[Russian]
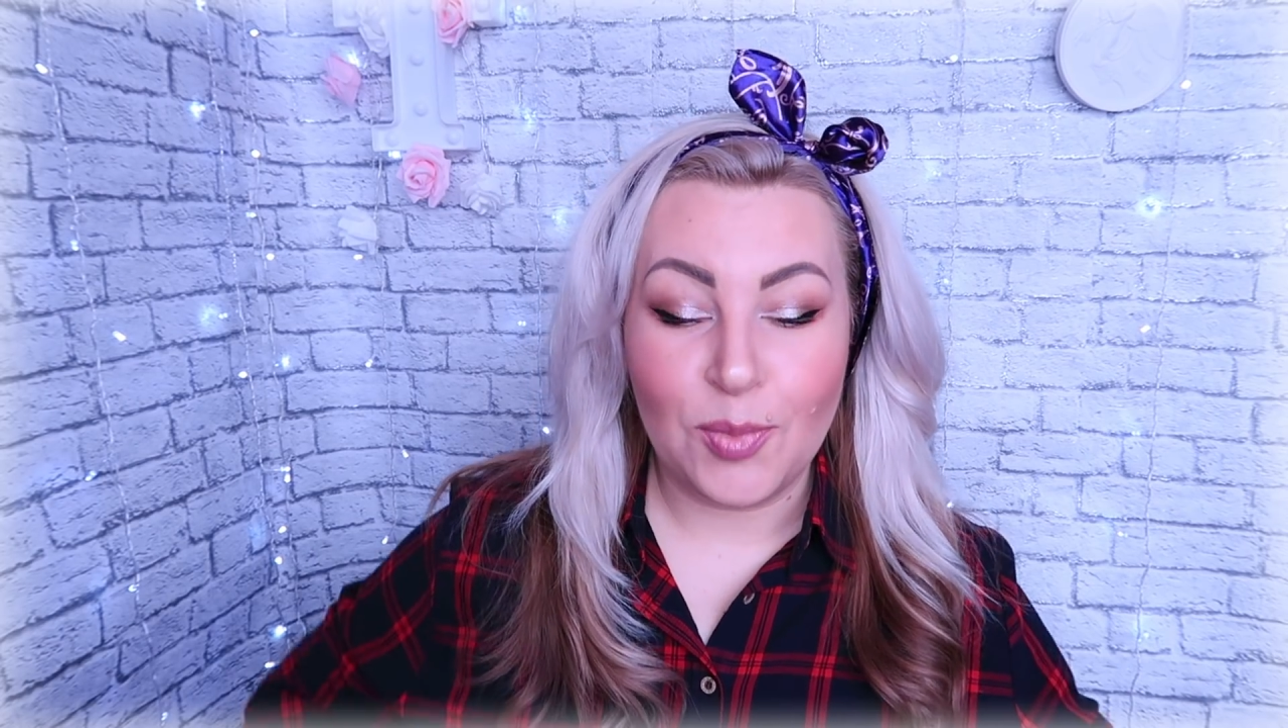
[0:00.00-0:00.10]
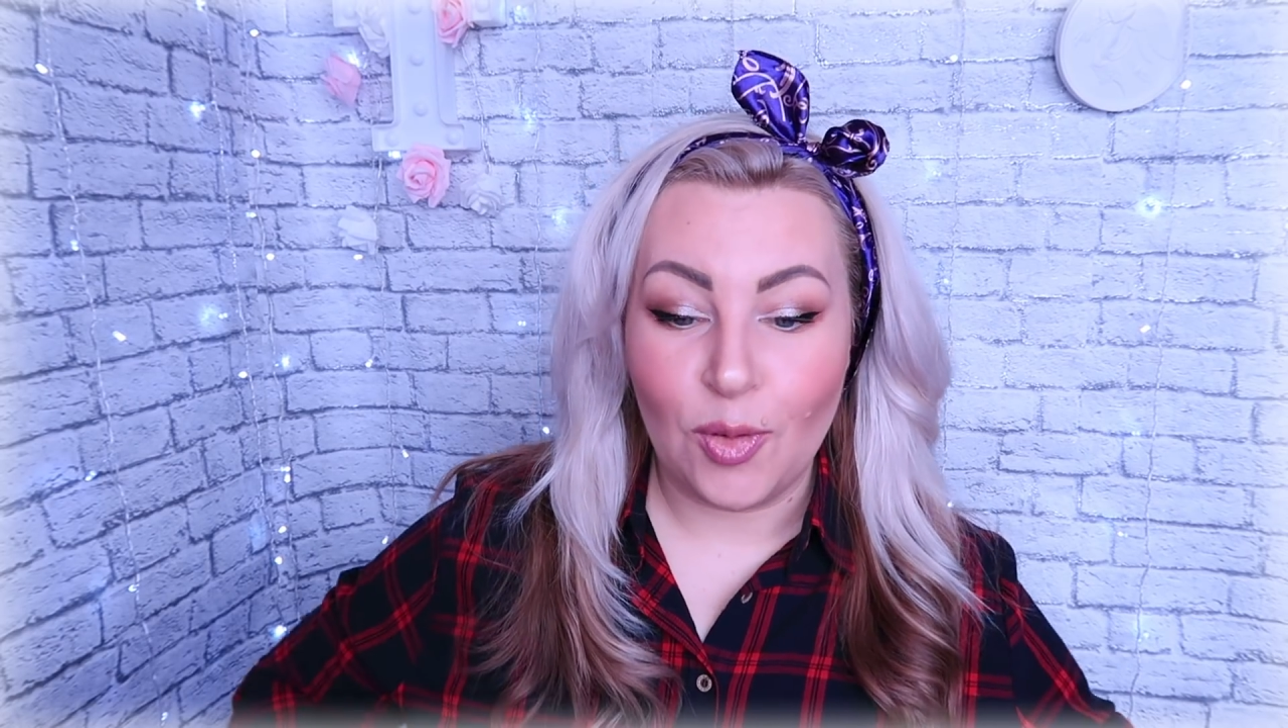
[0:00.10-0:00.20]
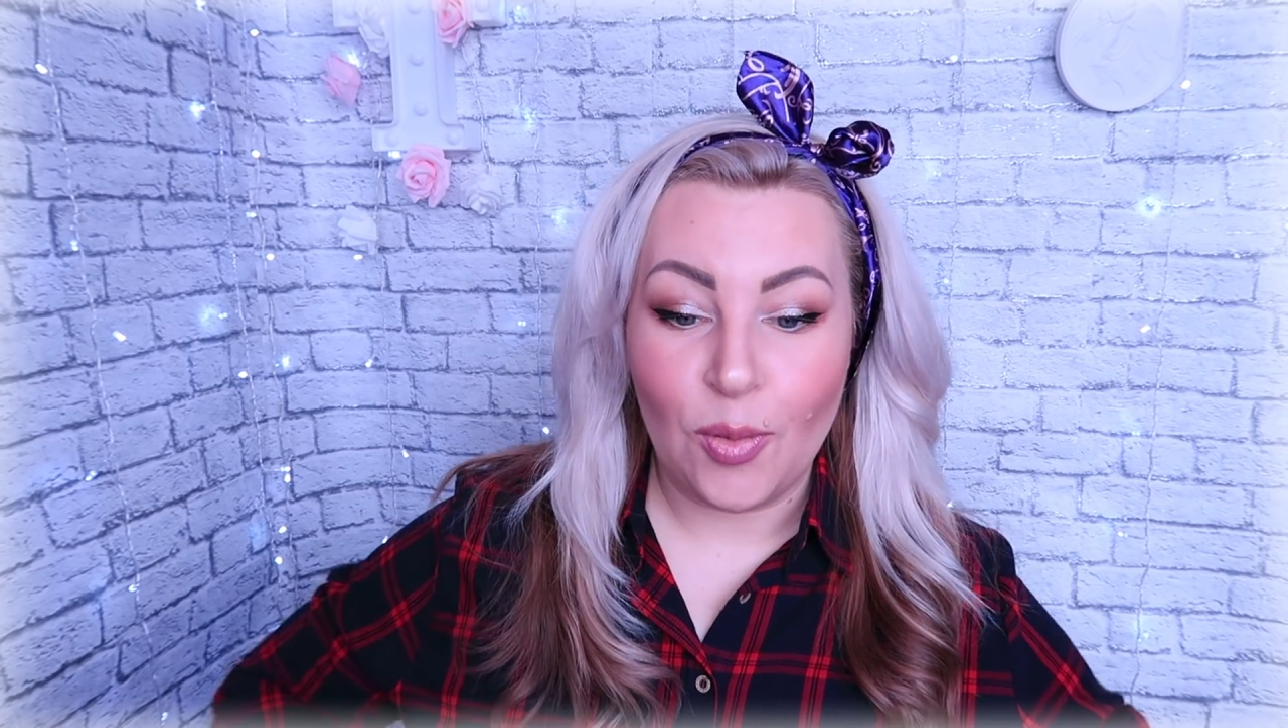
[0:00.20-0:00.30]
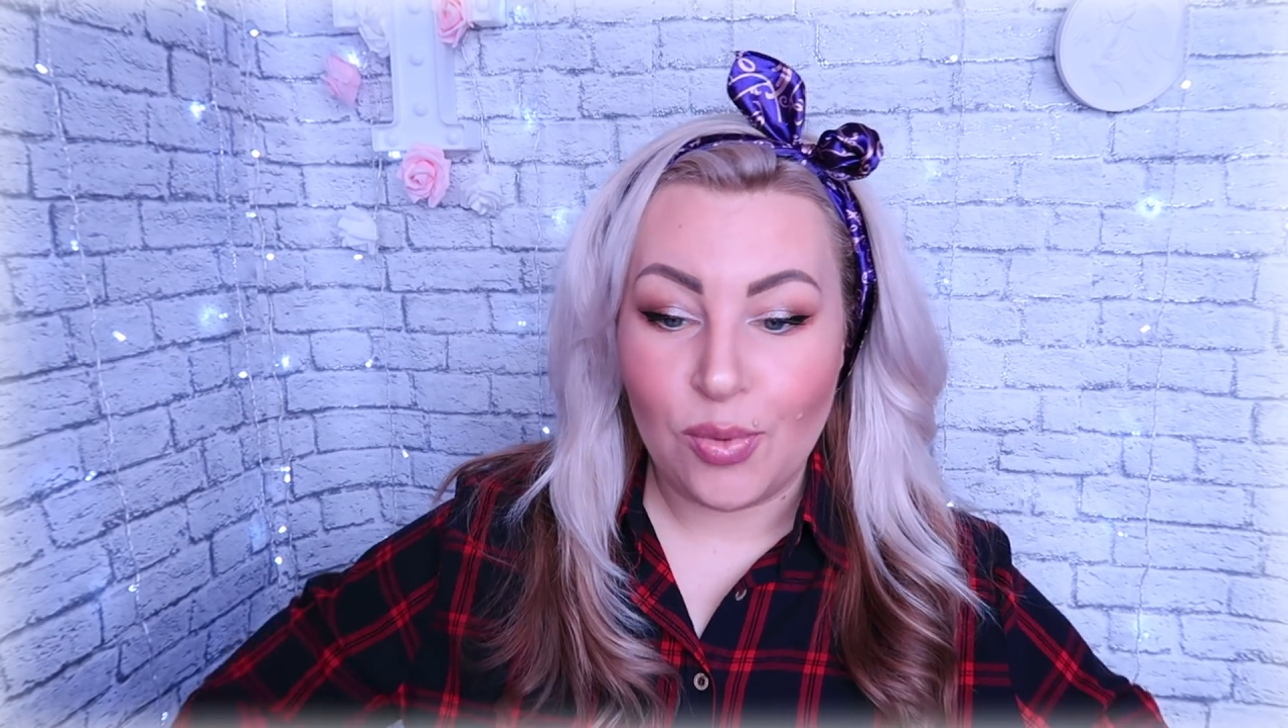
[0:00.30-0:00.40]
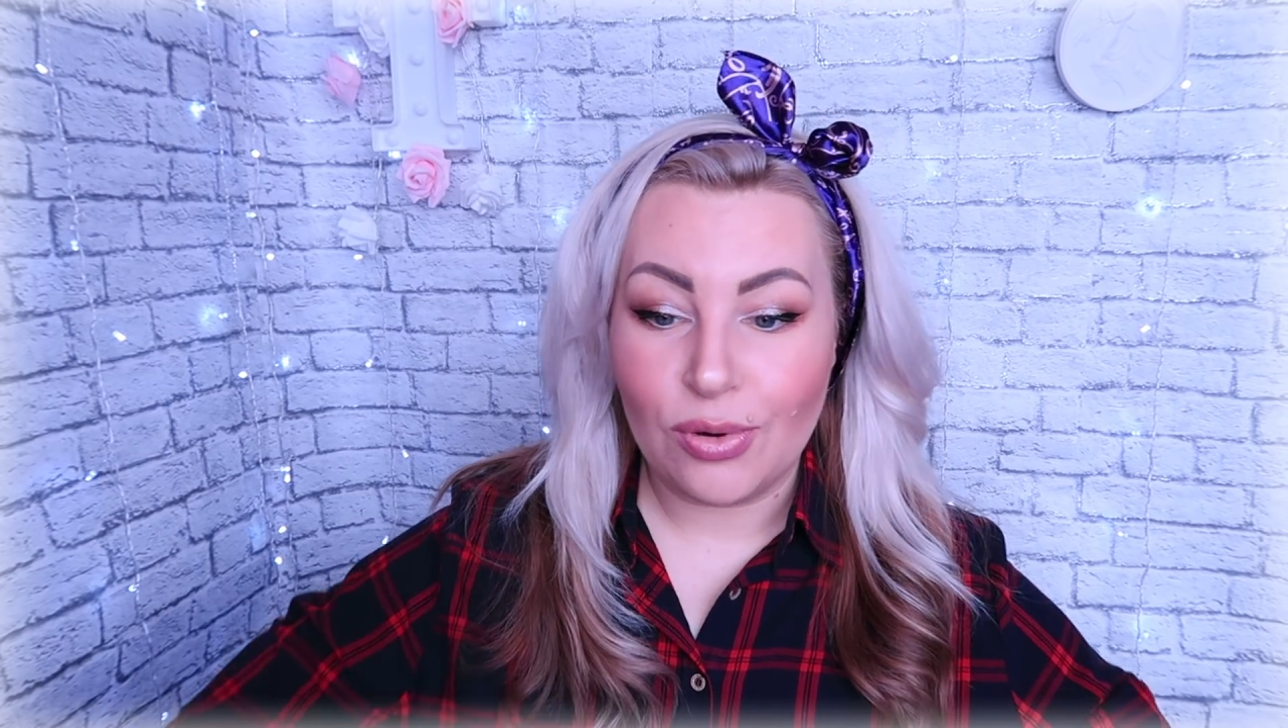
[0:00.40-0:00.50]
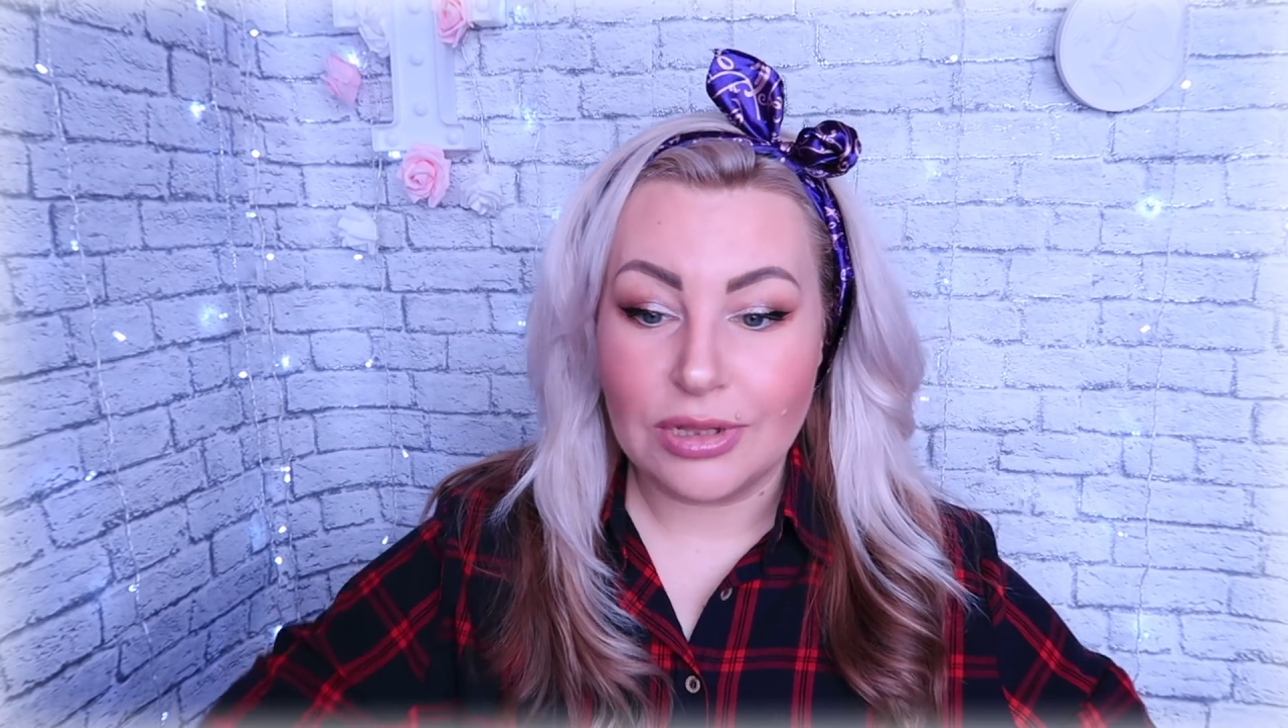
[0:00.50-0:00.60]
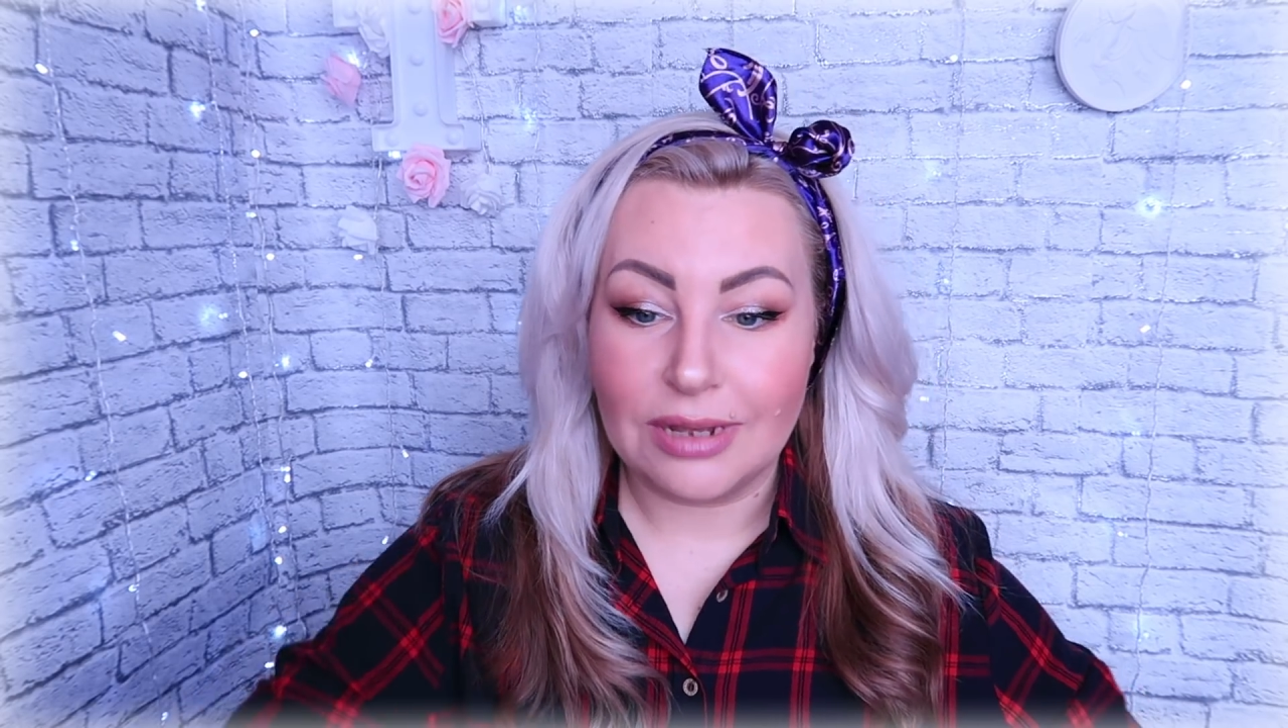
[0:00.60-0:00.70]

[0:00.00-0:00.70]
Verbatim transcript: попу,